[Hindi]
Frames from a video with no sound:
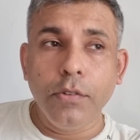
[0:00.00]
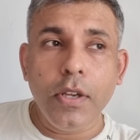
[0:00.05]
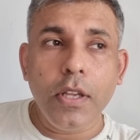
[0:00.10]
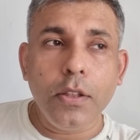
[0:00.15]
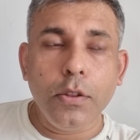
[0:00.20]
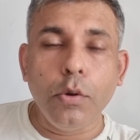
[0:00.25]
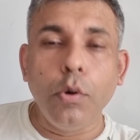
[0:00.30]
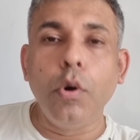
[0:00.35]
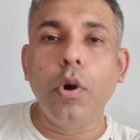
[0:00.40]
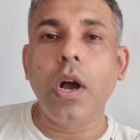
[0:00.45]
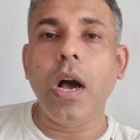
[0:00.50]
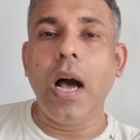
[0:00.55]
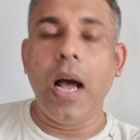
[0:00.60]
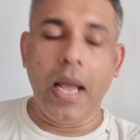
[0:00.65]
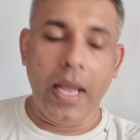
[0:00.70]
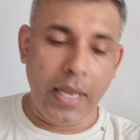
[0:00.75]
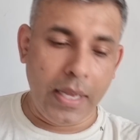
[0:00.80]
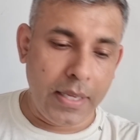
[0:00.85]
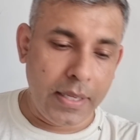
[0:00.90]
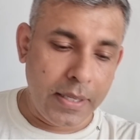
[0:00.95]
तो ये
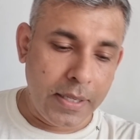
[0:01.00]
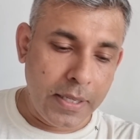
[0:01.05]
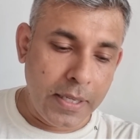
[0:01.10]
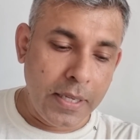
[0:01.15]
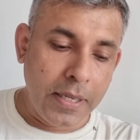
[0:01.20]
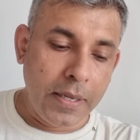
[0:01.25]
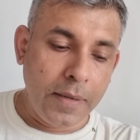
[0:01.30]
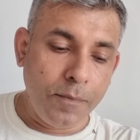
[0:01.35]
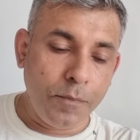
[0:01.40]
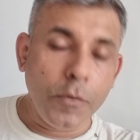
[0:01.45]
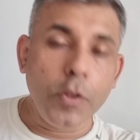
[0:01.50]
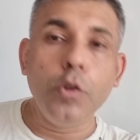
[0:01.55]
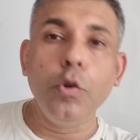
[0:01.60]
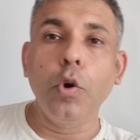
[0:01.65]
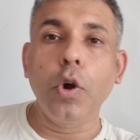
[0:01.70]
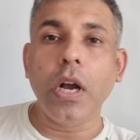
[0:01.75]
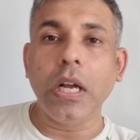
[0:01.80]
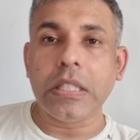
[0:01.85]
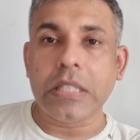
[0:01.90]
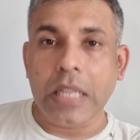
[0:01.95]
धोखा है ये
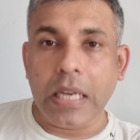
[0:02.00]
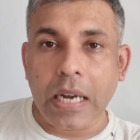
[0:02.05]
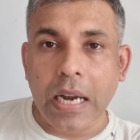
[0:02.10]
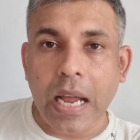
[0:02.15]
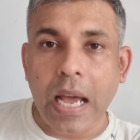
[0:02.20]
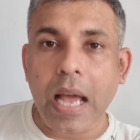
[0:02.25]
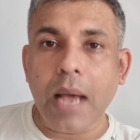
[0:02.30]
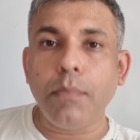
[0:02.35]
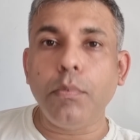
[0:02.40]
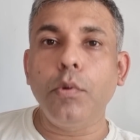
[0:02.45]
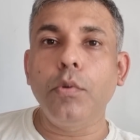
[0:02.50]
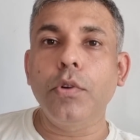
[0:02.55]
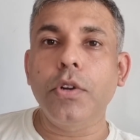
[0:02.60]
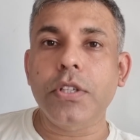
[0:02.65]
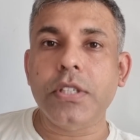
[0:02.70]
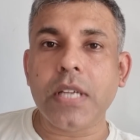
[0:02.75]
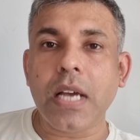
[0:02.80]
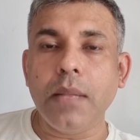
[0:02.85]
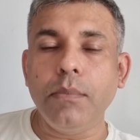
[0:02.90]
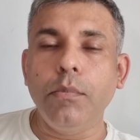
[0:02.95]
धोखा चल रहा है आप लोगों
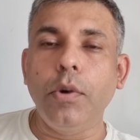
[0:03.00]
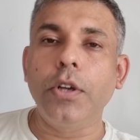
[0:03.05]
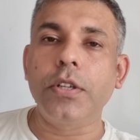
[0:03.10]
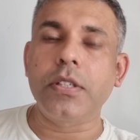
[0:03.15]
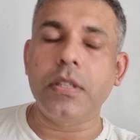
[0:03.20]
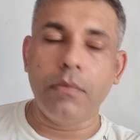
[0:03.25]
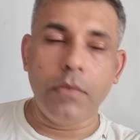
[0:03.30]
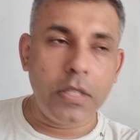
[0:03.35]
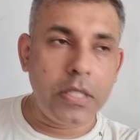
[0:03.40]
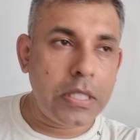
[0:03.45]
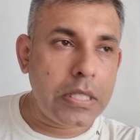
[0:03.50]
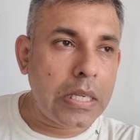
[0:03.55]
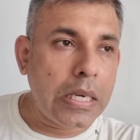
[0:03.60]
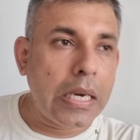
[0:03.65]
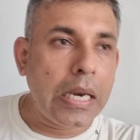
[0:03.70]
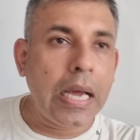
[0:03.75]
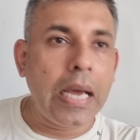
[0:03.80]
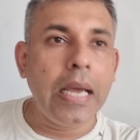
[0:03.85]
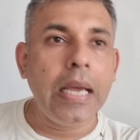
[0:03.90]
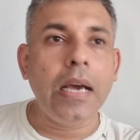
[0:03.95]
के साथ बहुत समय से
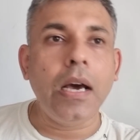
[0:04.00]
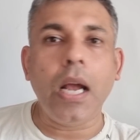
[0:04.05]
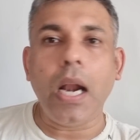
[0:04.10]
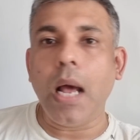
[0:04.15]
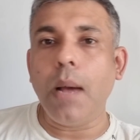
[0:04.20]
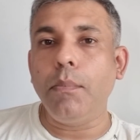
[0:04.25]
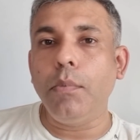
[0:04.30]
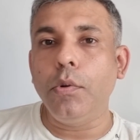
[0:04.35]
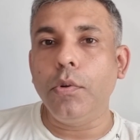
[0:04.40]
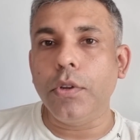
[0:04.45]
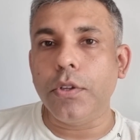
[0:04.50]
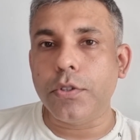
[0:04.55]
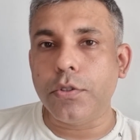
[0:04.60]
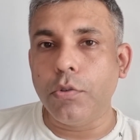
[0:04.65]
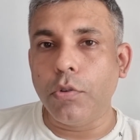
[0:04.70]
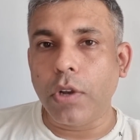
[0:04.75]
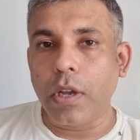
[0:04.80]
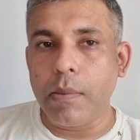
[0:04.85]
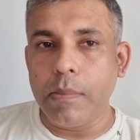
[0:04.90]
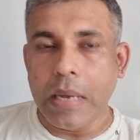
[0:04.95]
चल रहा है और आप लोग
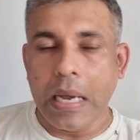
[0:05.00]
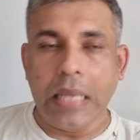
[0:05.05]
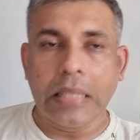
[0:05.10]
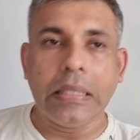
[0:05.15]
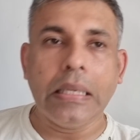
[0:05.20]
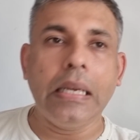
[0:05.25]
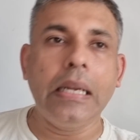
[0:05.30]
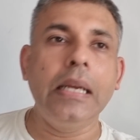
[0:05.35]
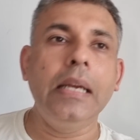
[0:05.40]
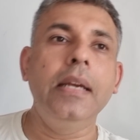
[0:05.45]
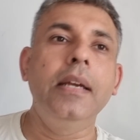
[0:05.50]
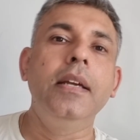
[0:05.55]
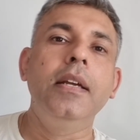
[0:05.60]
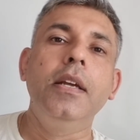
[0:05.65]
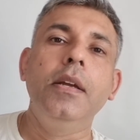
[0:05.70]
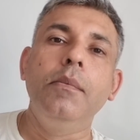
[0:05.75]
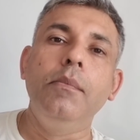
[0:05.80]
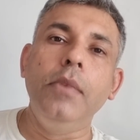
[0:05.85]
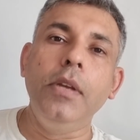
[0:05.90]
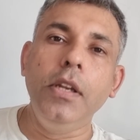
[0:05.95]
इस धोखे में आते रहे
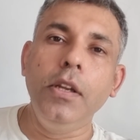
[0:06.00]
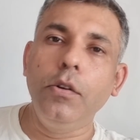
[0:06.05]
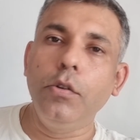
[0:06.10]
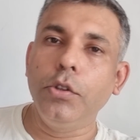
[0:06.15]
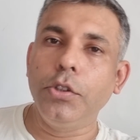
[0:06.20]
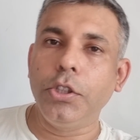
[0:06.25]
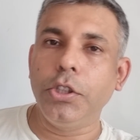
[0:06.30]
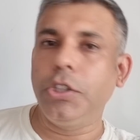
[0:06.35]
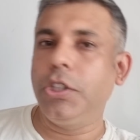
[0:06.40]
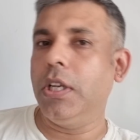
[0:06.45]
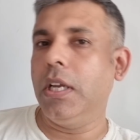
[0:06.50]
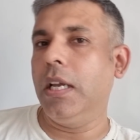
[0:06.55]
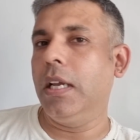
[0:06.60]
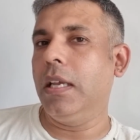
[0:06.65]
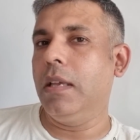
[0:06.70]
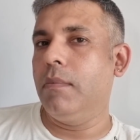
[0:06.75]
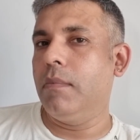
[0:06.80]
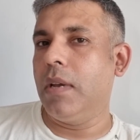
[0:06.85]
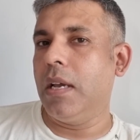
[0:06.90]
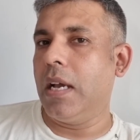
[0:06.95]
मेरी कोशिश ये
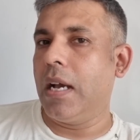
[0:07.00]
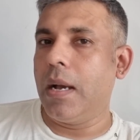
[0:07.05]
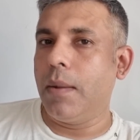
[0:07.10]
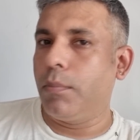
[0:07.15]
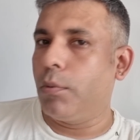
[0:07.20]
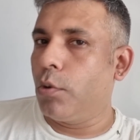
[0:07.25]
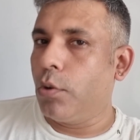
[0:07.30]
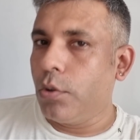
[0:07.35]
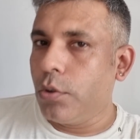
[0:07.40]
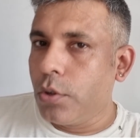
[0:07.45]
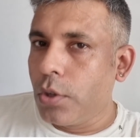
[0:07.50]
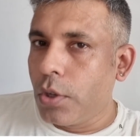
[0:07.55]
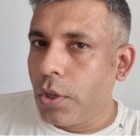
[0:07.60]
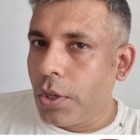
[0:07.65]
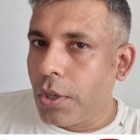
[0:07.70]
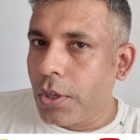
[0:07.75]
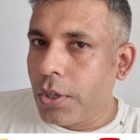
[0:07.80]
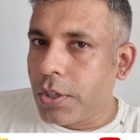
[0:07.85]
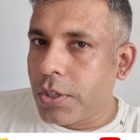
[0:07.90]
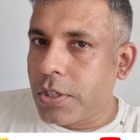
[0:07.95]
है कि मैं आपको
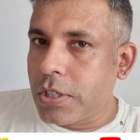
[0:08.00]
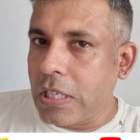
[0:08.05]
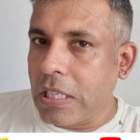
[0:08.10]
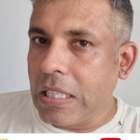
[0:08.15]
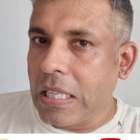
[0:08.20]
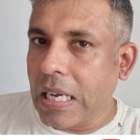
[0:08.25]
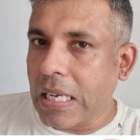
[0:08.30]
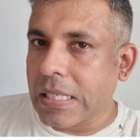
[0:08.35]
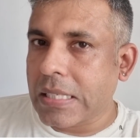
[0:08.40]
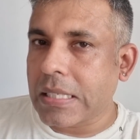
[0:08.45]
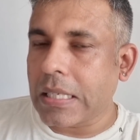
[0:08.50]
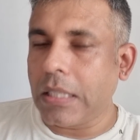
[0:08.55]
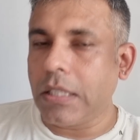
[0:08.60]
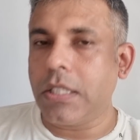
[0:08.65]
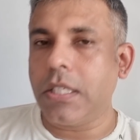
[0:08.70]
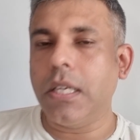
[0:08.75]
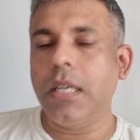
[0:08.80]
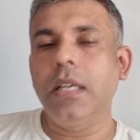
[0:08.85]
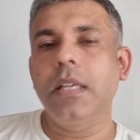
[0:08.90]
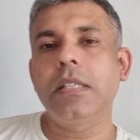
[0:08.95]
सीधा
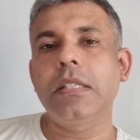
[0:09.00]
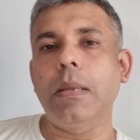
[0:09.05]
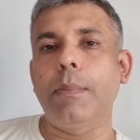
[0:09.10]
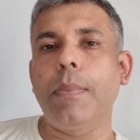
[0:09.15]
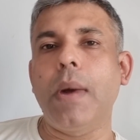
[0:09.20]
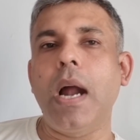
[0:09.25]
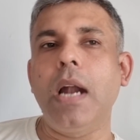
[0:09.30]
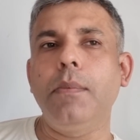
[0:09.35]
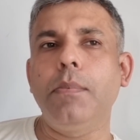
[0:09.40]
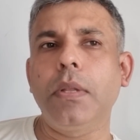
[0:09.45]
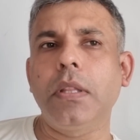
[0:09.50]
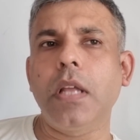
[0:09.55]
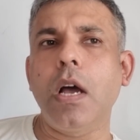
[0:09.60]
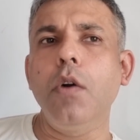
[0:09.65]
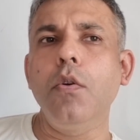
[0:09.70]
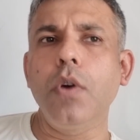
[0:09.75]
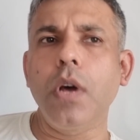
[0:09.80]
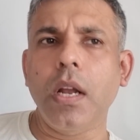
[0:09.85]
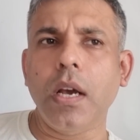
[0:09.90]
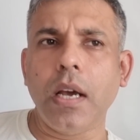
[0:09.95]
सच सपाट
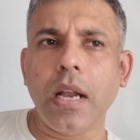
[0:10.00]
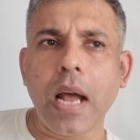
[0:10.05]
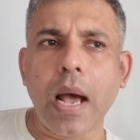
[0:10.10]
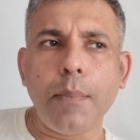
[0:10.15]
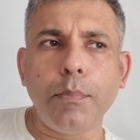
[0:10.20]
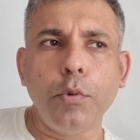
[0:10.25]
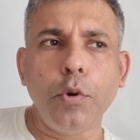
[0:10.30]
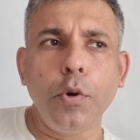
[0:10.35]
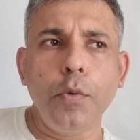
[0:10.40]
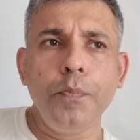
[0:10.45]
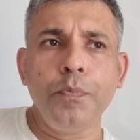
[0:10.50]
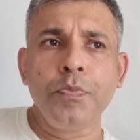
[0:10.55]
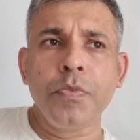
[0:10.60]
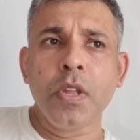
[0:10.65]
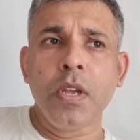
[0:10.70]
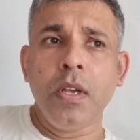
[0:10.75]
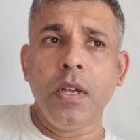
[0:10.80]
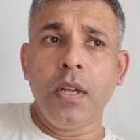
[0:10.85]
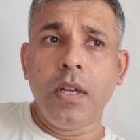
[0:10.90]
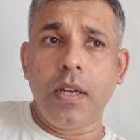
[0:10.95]
बताऊं और अगर आपको
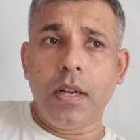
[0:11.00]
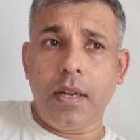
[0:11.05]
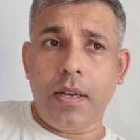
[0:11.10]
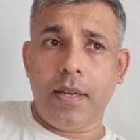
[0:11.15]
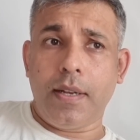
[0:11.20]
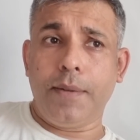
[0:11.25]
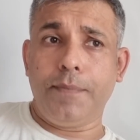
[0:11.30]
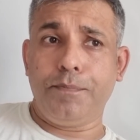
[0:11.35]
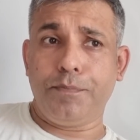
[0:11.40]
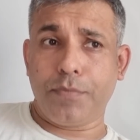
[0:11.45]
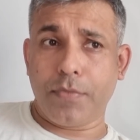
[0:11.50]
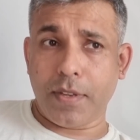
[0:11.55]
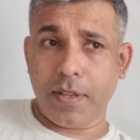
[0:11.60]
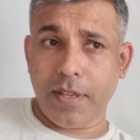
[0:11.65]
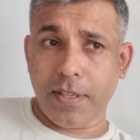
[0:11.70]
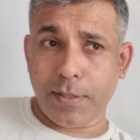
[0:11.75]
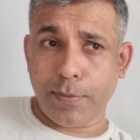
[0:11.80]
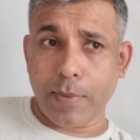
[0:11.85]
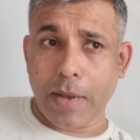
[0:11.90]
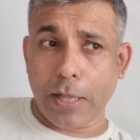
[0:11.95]
आ,
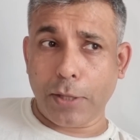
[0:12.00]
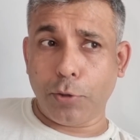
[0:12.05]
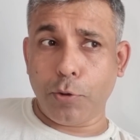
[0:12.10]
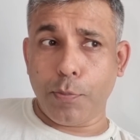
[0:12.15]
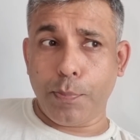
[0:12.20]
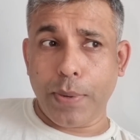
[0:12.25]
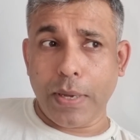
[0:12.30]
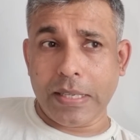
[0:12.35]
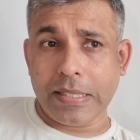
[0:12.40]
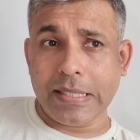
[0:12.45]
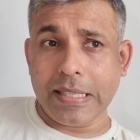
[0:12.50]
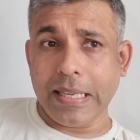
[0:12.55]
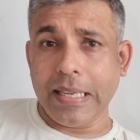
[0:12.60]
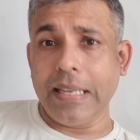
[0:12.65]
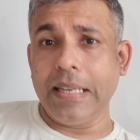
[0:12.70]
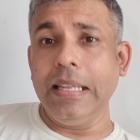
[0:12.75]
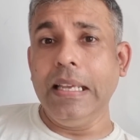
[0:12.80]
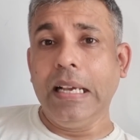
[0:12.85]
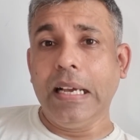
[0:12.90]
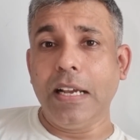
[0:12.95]
इस बात को फिर
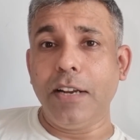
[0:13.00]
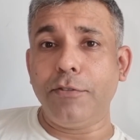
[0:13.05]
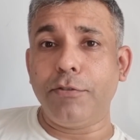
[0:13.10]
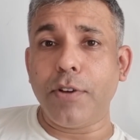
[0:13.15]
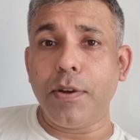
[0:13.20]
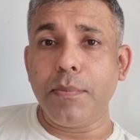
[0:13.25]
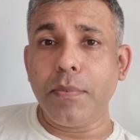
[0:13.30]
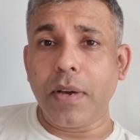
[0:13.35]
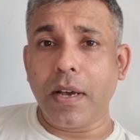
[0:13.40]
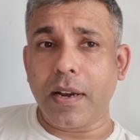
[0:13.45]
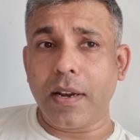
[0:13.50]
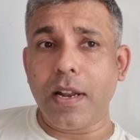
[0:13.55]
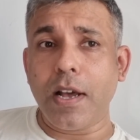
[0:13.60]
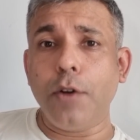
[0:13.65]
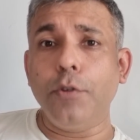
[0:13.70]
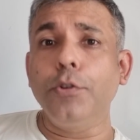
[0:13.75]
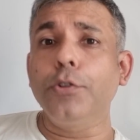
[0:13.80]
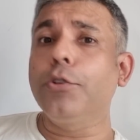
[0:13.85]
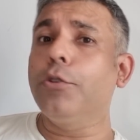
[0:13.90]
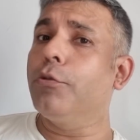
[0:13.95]
से रिकन्फर्म
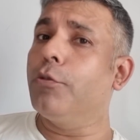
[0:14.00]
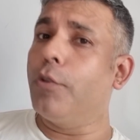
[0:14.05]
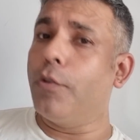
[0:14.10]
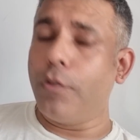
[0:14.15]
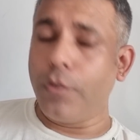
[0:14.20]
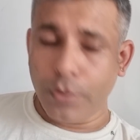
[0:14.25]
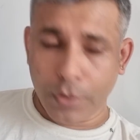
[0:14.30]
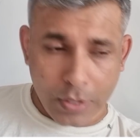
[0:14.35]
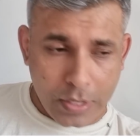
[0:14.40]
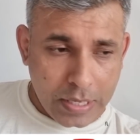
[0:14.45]
करना हो तो वो